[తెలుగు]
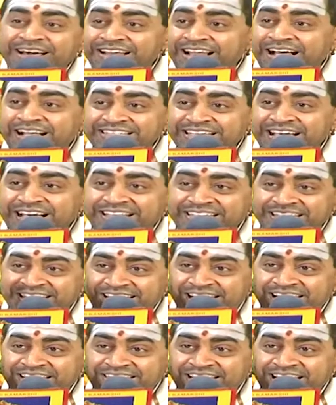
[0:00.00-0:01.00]

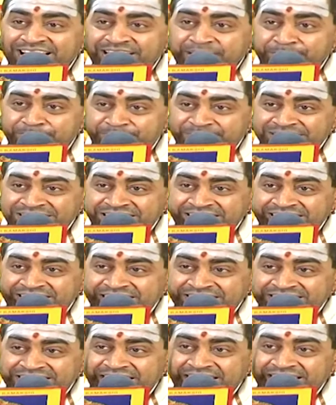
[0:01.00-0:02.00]
రాజాధిరాజాయ
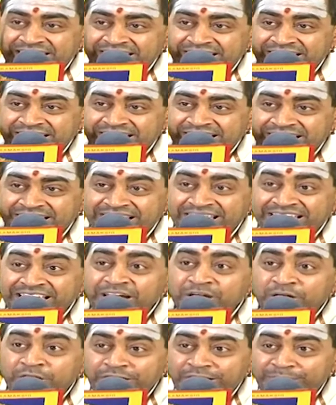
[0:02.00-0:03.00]
ప్రసజ్ఞ సాగినే
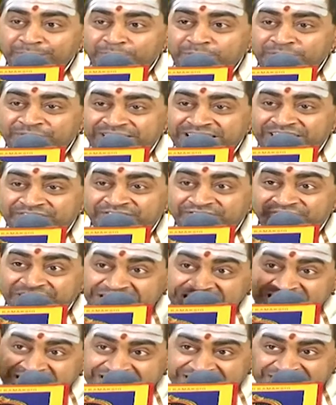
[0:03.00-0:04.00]
నమో వయం
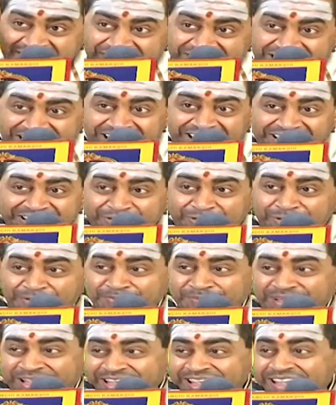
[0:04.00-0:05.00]
వైశ్రవణాయ
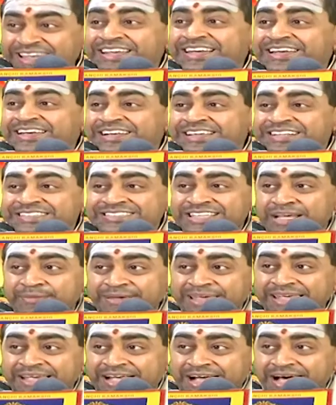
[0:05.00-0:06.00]
కుర్మహే
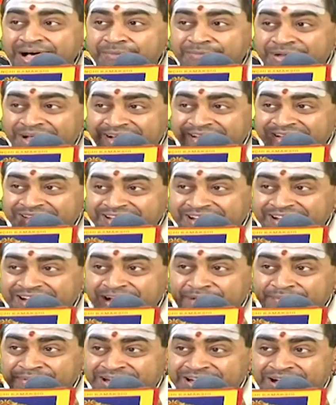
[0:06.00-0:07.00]
సమే కామాన్
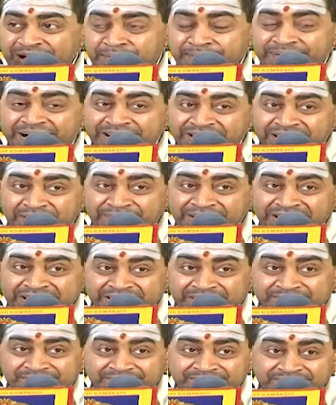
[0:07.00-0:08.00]
కామ
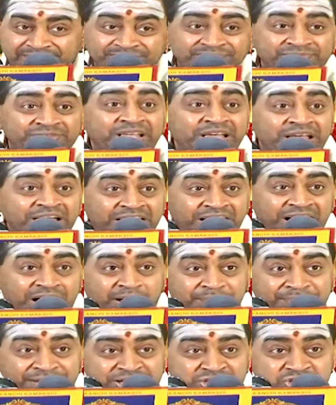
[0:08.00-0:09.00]
కామాహ్యమహ్యం
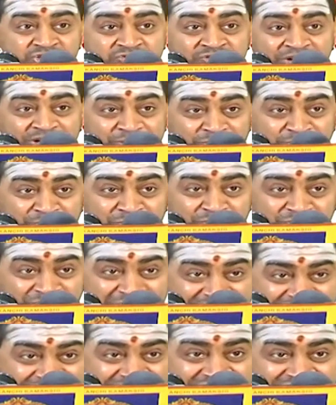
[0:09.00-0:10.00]
కామేశ్వరో
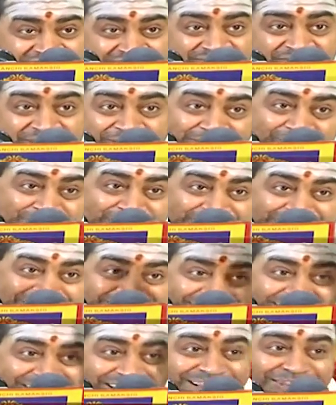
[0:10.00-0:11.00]
వైశ్రవణో
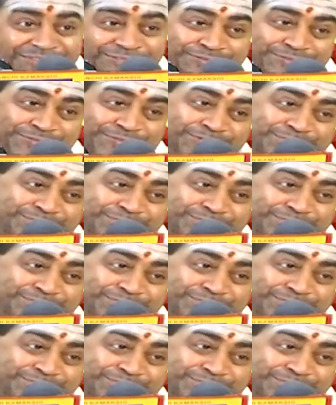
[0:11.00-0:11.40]
దదాతు